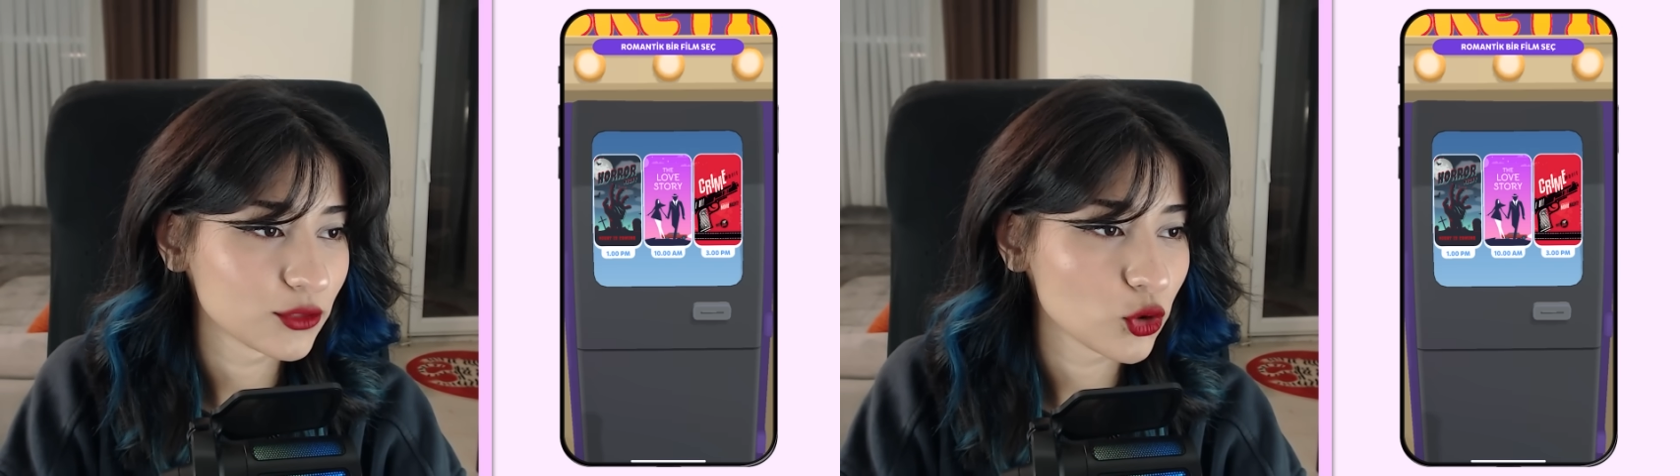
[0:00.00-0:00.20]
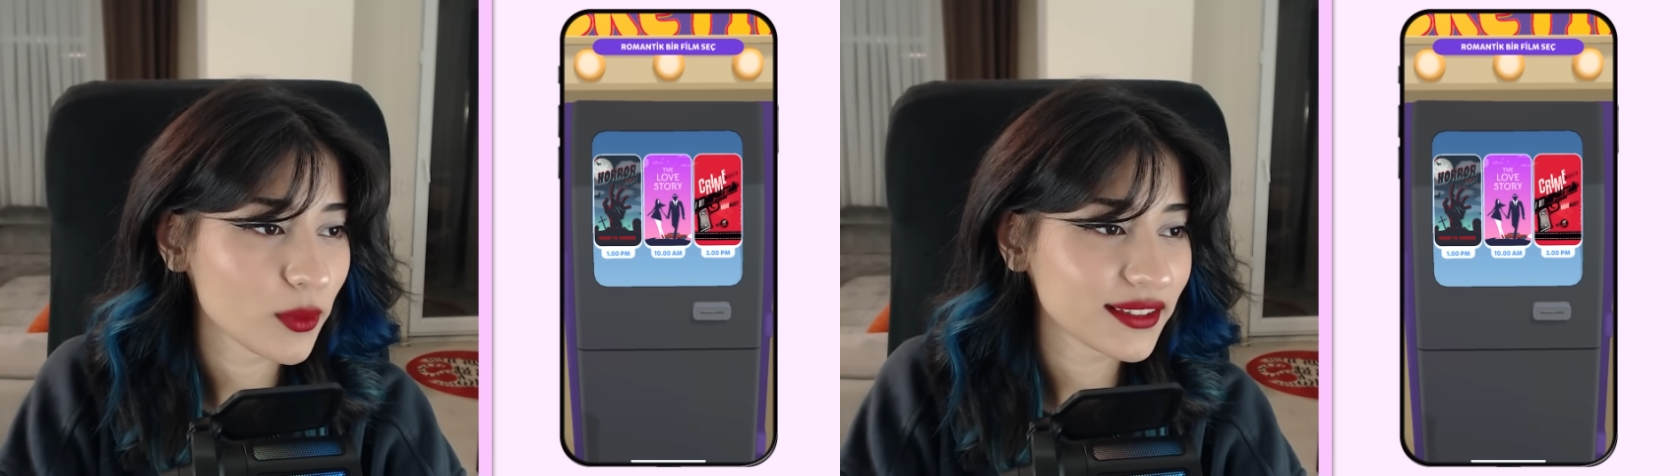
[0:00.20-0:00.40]

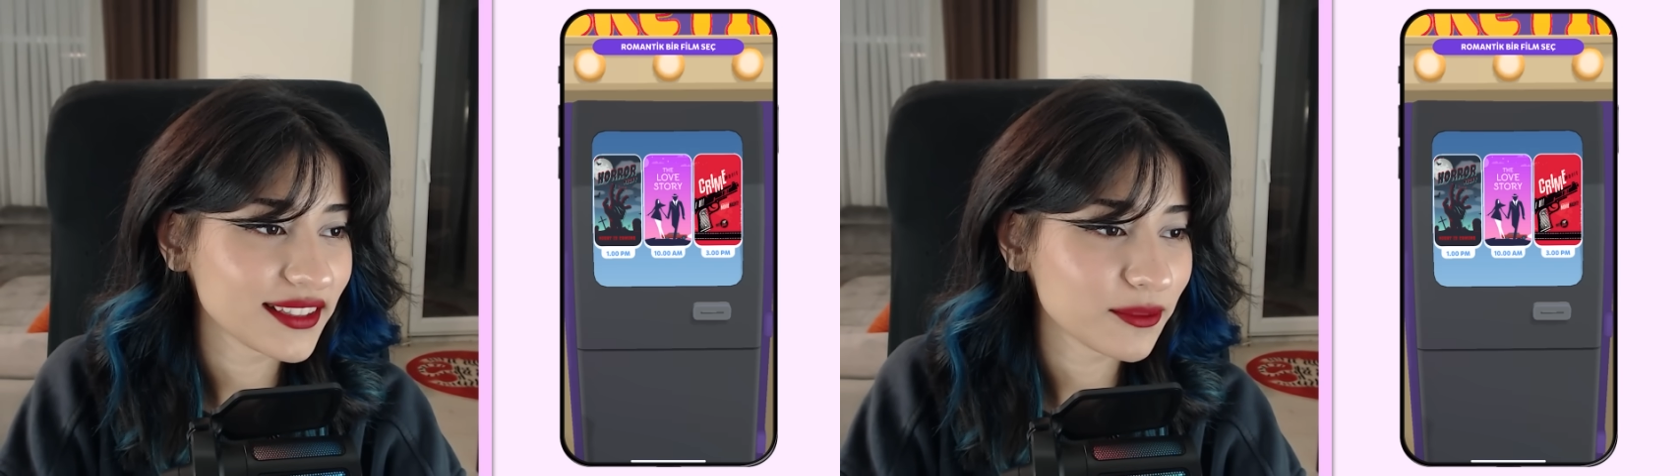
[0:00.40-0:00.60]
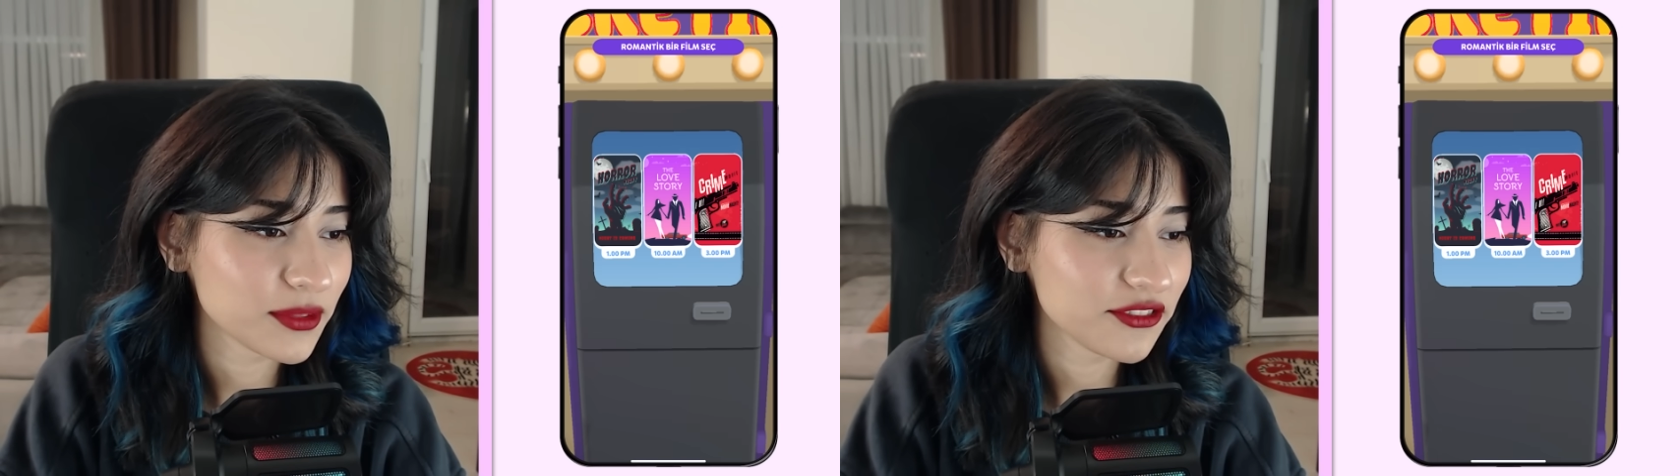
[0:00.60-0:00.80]

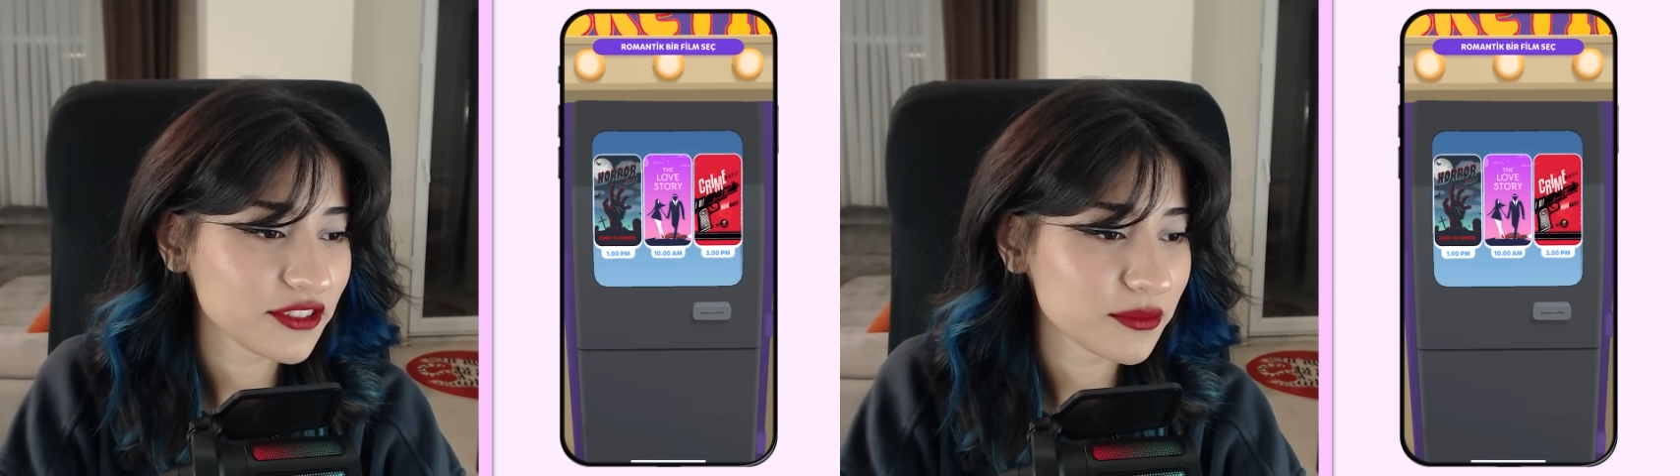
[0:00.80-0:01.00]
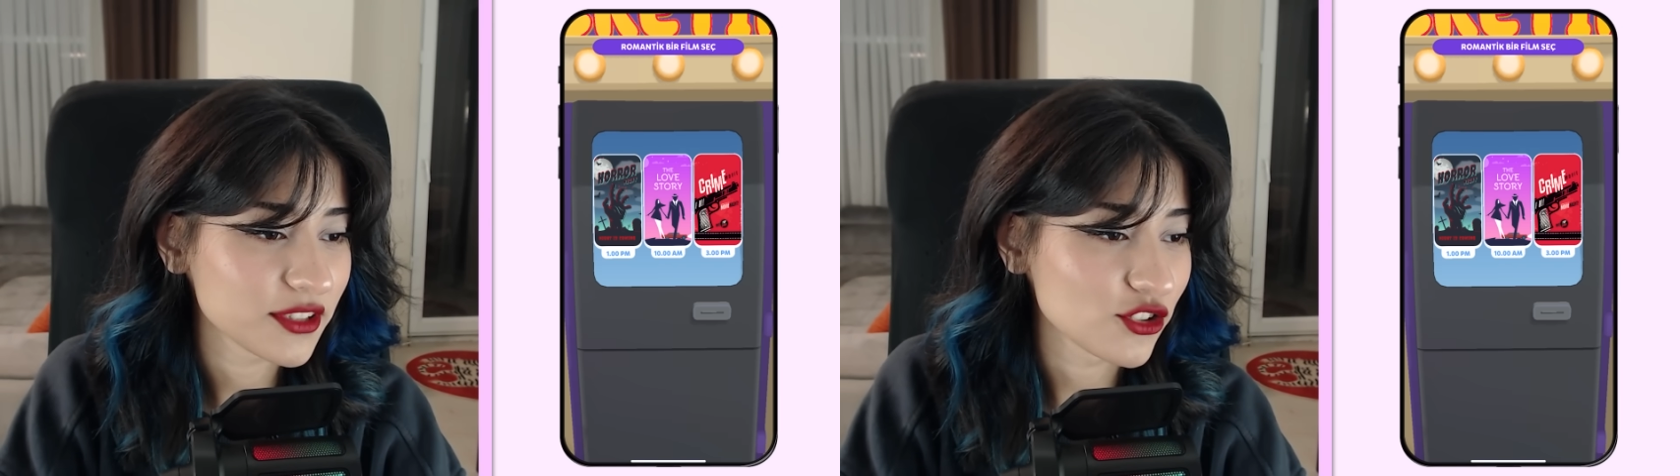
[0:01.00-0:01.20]
Romantik bir
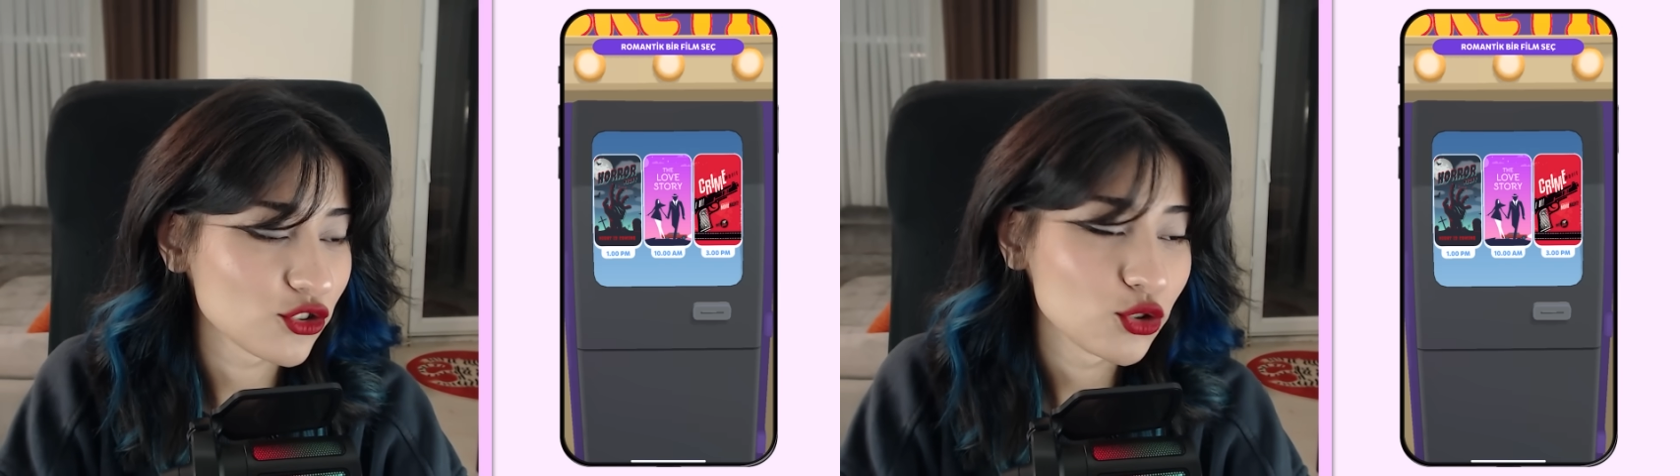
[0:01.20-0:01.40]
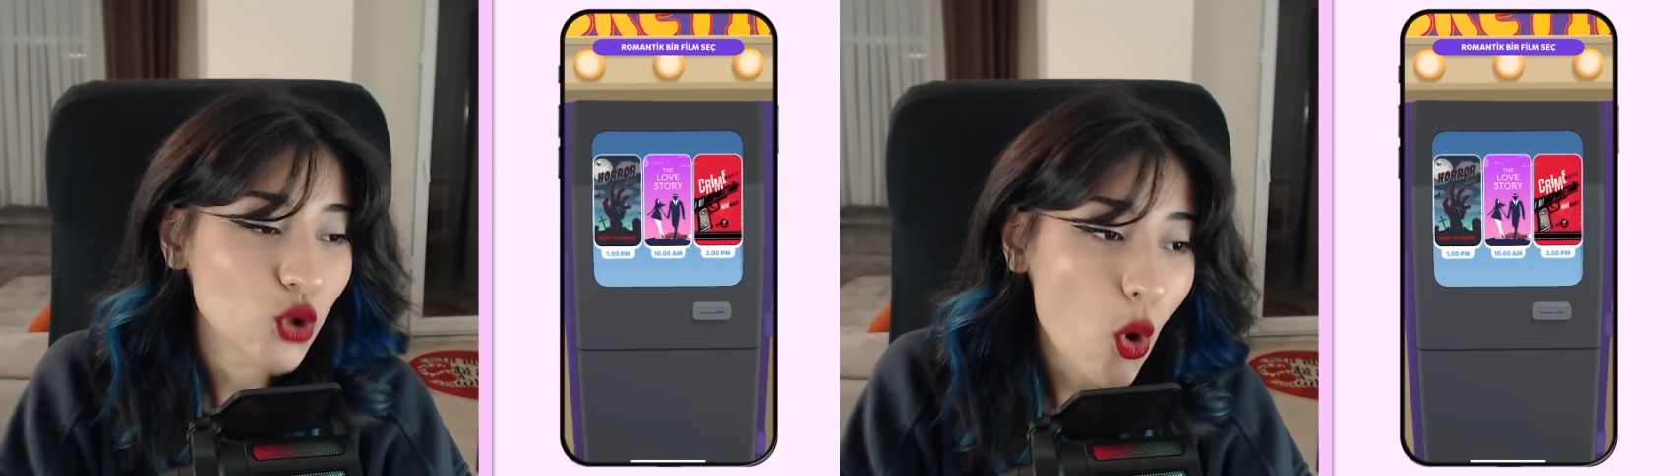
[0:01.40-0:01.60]
film
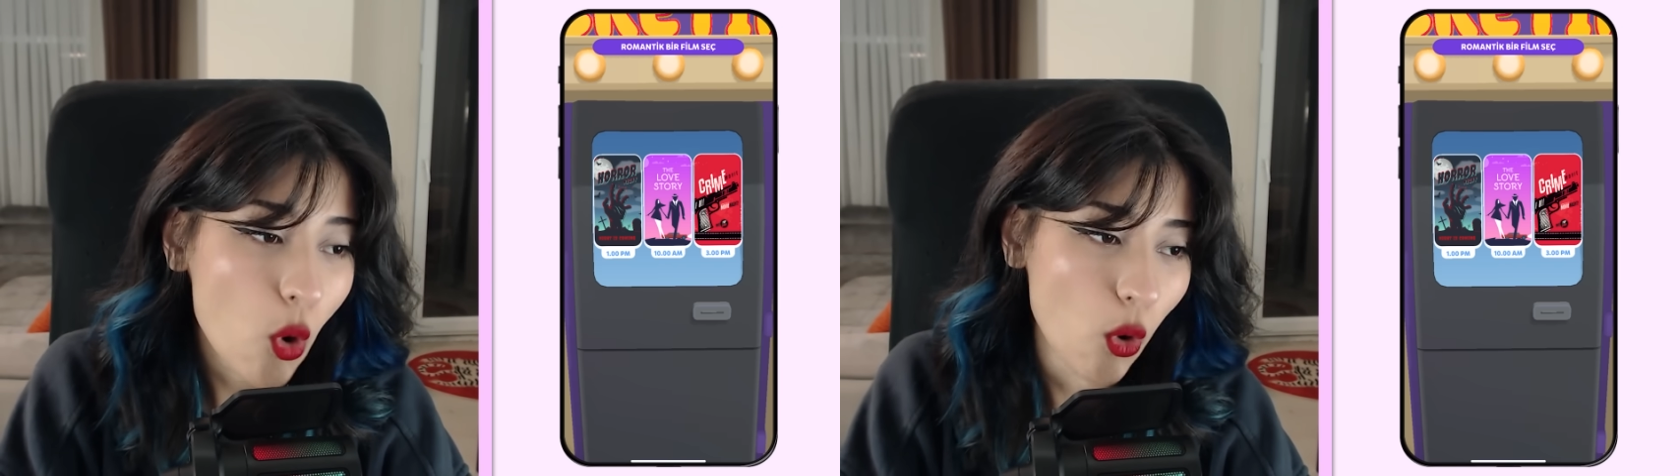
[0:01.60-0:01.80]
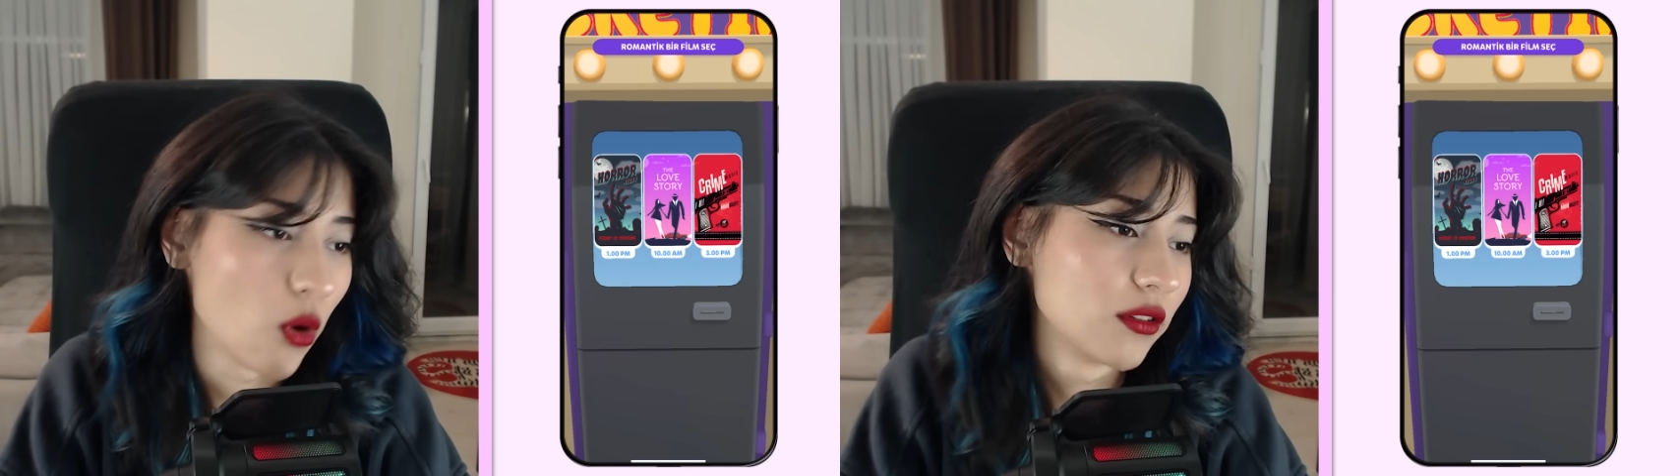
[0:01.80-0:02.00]
seç.
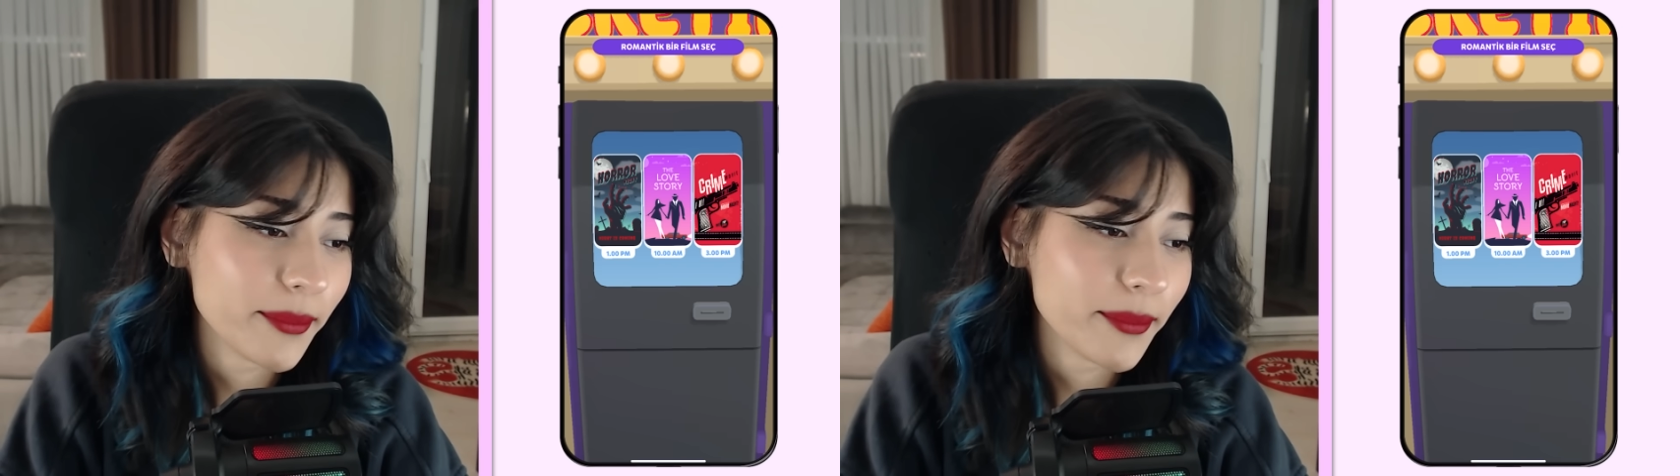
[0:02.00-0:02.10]
Yo.